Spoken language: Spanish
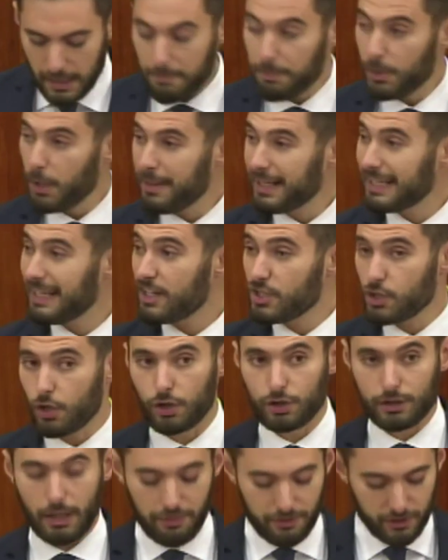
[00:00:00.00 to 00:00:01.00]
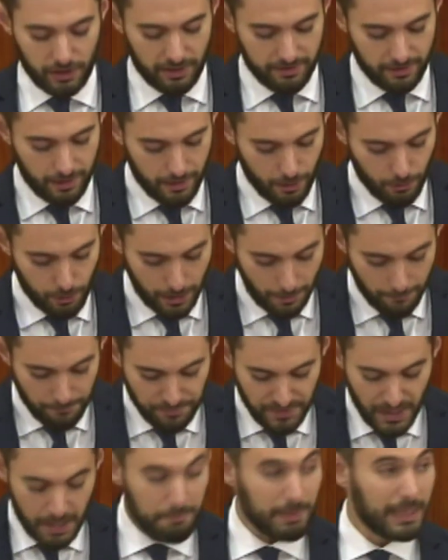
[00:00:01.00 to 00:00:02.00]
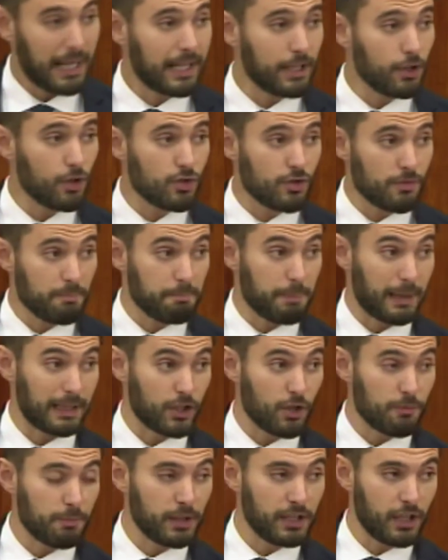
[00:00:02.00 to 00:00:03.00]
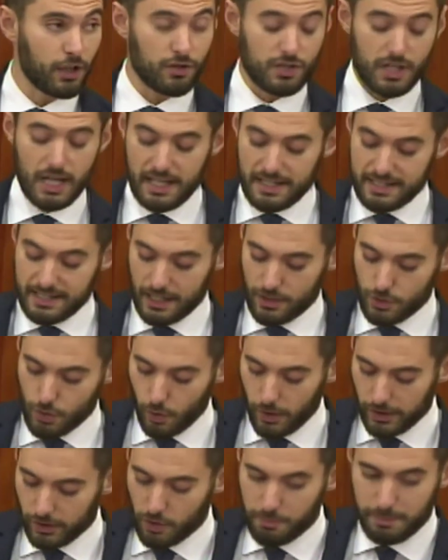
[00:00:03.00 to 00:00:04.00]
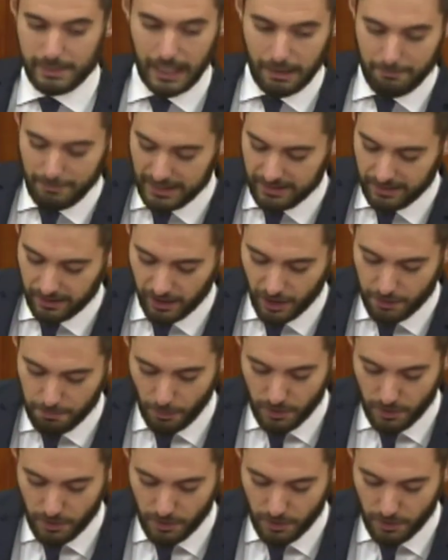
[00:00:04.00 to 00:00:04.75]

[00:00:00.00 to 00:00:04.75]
para prohibir las condonaciones de deuda, para que los partidos políticos sean sujetos penalmente